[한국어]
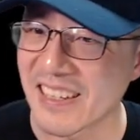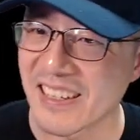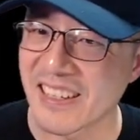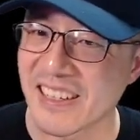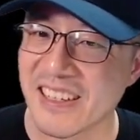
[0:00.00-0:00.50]

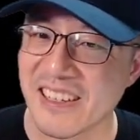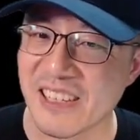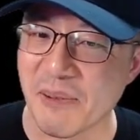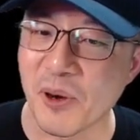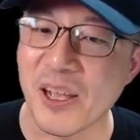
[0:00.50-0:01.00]
그렇죠.
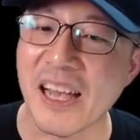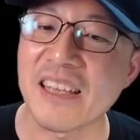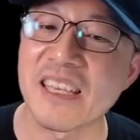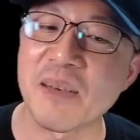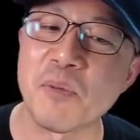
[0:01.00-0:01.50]
이게 뭐야?
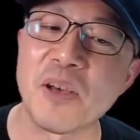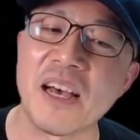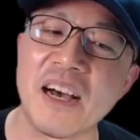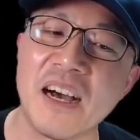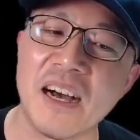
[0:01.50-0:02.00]
이게
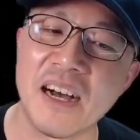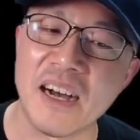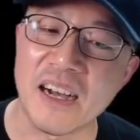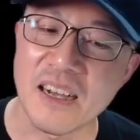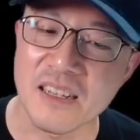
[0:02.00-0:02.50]

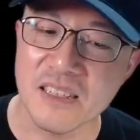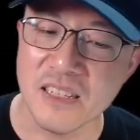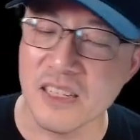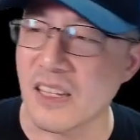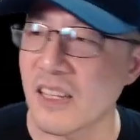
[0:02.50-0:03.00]
뭐야?
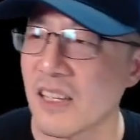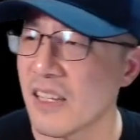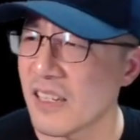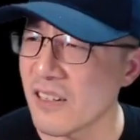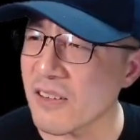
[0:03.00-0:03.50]

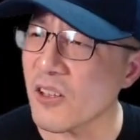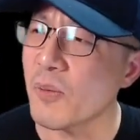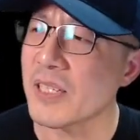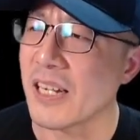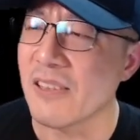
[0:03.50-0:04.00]
갔네요. 이, 런게
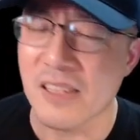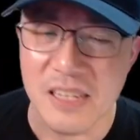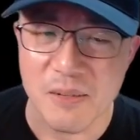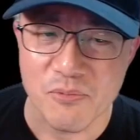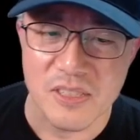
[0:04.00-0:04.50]
얼마나 잘돼
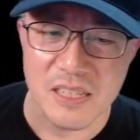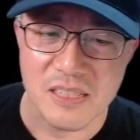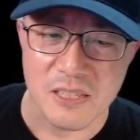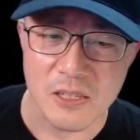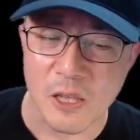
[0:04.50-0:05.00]
있냐
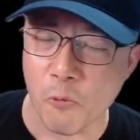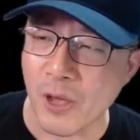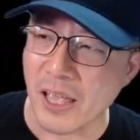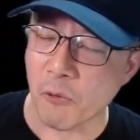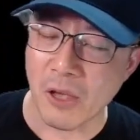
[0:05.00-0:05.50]
문제지. 이게
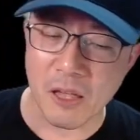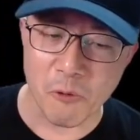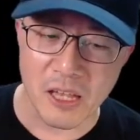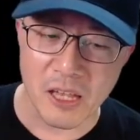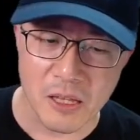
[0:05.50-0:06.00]
왜
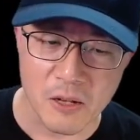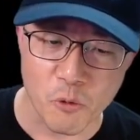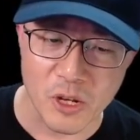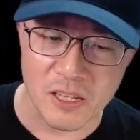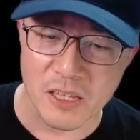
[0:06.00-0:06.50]
왜왜왜
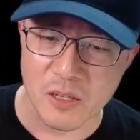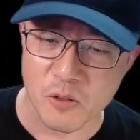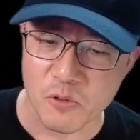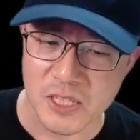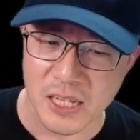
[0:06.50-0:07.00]
이렇게 되게,
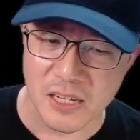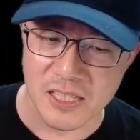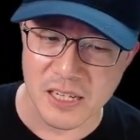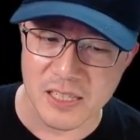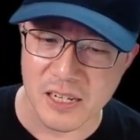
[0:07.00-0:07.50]
왜 이상,
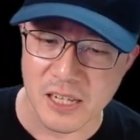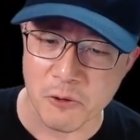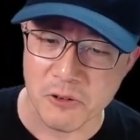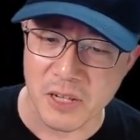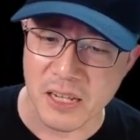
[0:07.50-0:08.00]
이상한 색깔
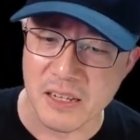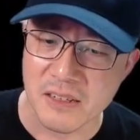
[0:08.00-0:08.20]
나오는 거야?